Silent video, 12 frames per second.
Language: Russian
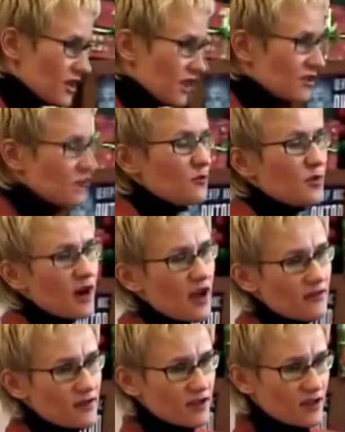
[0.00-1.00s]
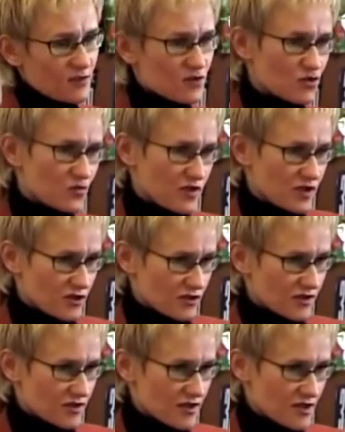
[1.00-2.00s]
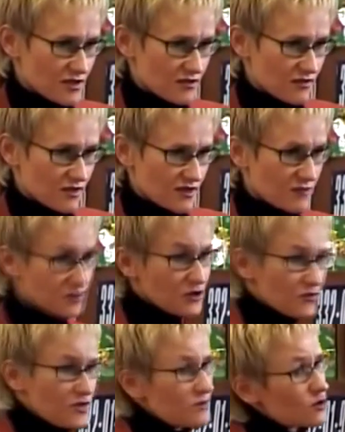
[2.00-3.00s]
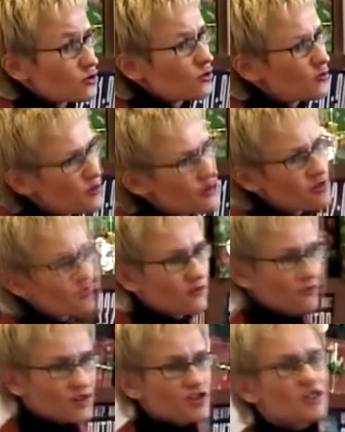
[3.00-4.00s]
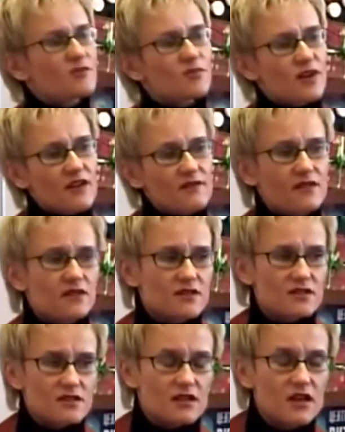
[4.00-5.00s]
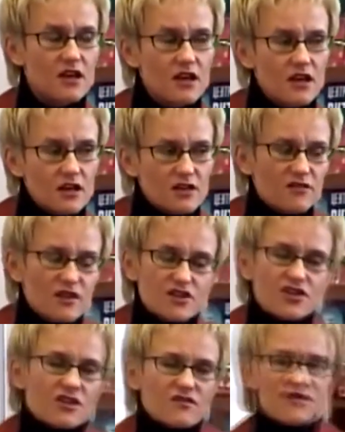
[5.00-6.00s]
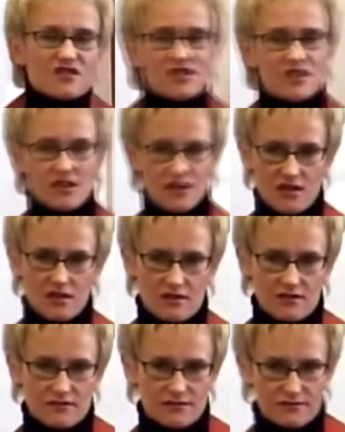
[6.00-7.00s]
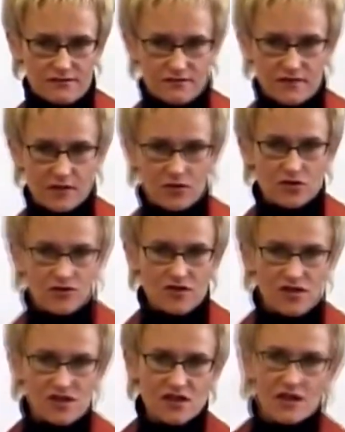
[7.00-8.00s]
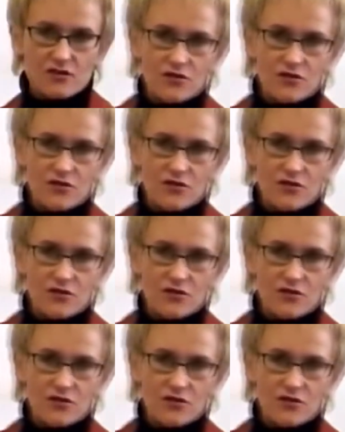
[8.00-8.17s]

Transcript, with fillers: а не в правильных и безупречных действиях. Запишем себе, что упорство важнее правильности и важнее везения. Потому что везение, оно